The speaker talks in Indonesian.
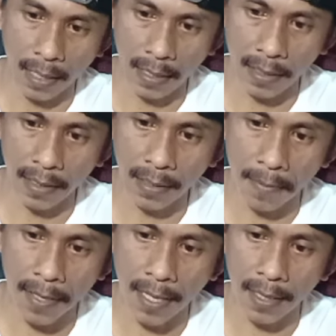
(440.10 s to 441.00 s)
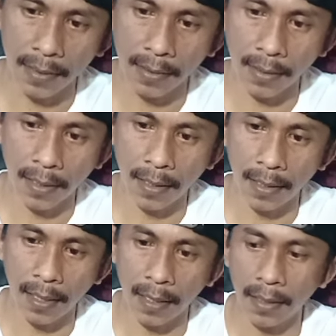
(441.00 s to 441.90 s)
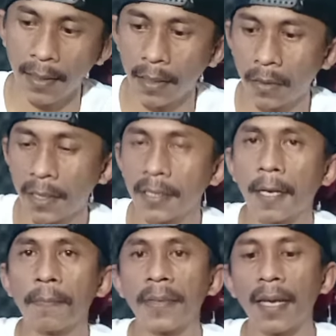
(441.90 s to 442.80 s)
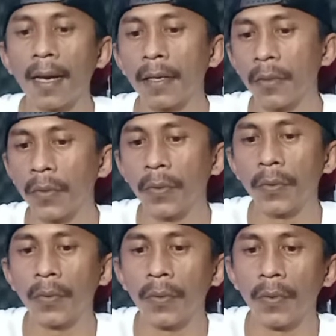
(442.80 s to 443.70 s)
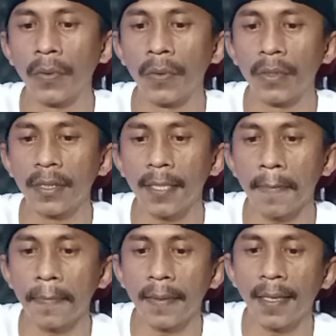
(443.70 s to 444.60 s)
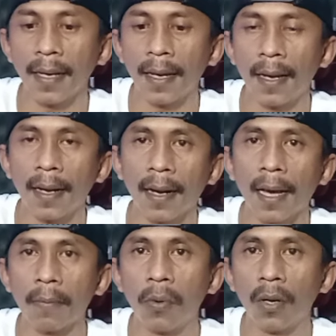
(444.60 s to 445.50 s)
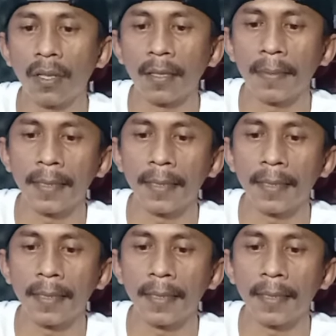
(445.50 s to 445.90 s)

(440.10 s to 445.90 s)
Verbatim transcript: kali ini kita bahas uh, dari Iroli Sepia dulu. Sepia karbon,